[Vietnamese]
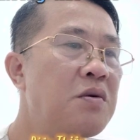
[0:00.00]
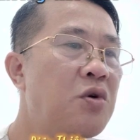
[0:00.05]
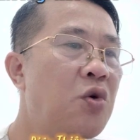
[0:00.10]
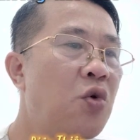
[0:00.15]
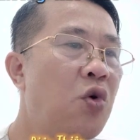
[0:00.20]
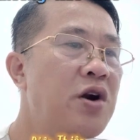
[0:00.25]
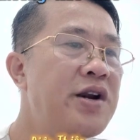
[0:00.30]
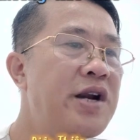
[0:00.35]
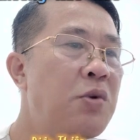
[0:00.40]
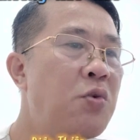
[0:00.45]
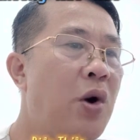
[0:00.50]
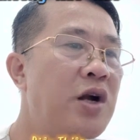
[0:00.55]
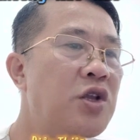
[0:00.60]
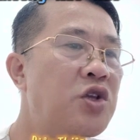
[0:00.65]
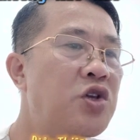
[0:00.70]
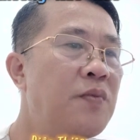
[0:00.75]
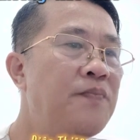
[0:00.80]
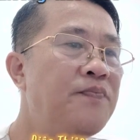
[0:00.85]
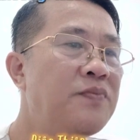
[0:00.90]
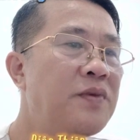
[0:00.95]
của Đông Hoàng
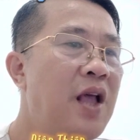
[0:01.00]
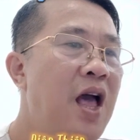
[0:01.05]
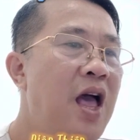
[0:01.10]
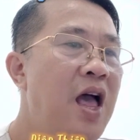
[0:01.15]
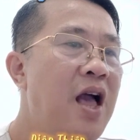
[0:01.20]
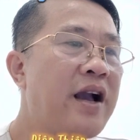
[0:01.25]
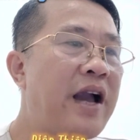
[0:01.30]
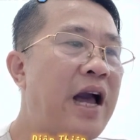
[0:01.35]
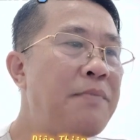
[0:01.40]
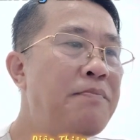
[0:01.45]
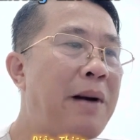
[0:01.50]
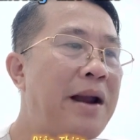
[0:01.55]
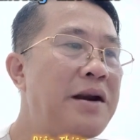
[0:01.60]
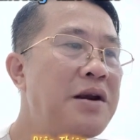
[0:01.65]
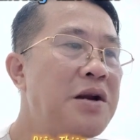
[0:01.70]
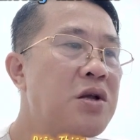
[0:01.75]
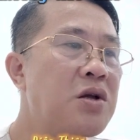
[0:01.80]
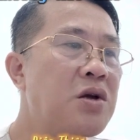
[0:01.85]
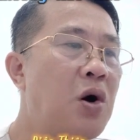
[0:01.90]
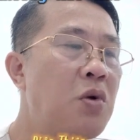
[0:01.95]
Trung, căn
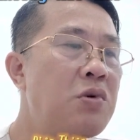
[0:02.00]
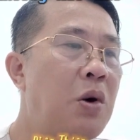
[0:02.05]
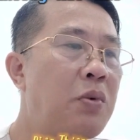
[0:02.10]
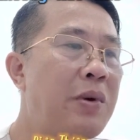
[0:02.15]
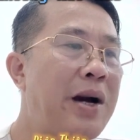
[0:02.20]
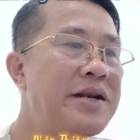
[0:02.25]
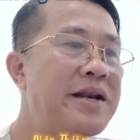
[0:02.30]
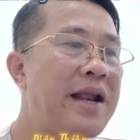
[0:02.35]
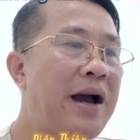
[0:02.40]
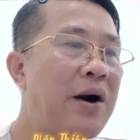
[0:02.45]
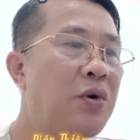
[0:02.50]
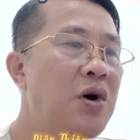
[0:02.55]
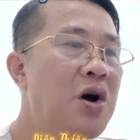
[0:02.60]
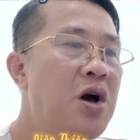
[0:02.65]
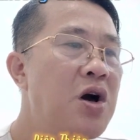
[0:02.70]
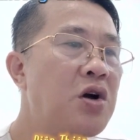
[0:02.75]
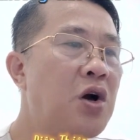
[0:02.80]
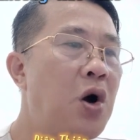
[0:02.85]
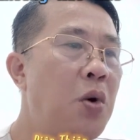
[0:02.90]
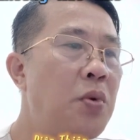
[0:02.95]
bản cũng không cách nào
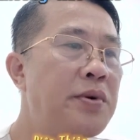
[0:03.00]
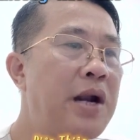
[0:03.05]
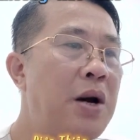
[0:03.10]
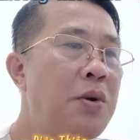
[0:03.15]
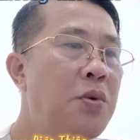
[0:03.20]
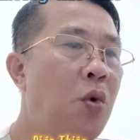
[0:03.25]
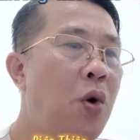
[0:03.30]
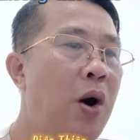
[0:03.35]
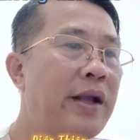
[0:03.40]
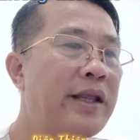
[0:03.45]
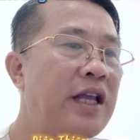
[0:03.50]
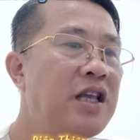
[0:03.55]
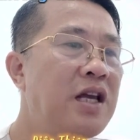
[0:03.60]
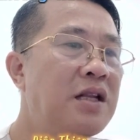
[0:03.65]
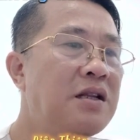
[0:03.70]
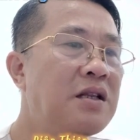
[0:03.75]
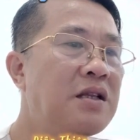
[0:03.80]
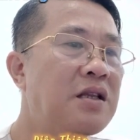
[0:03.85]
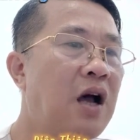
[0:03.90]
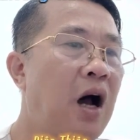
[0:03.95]
cùng Đông Hòa Thái
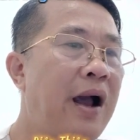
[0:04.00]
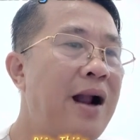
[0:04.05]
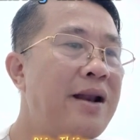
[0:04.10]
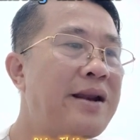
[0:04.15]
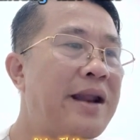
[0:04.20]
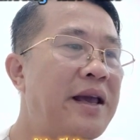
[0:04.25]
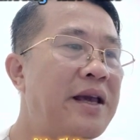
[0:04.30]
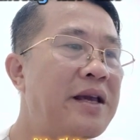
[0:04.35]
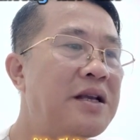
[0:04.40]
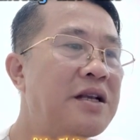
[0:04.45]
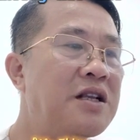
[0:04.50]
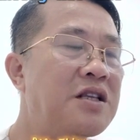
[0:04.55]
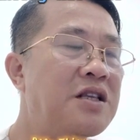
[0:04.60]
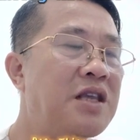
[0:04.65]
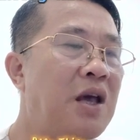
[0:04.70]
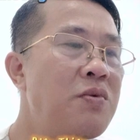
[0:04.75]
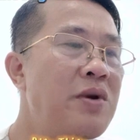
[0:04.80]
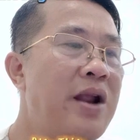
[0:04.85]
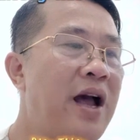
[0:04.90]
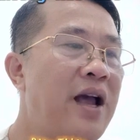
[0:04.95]
Nhất thời khắc này
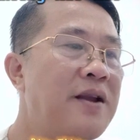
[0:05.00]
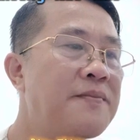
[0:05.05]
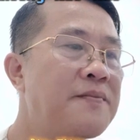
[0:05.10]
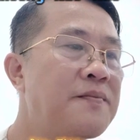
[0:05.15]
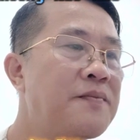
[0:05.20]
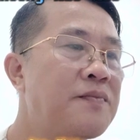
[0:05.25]
chống lại.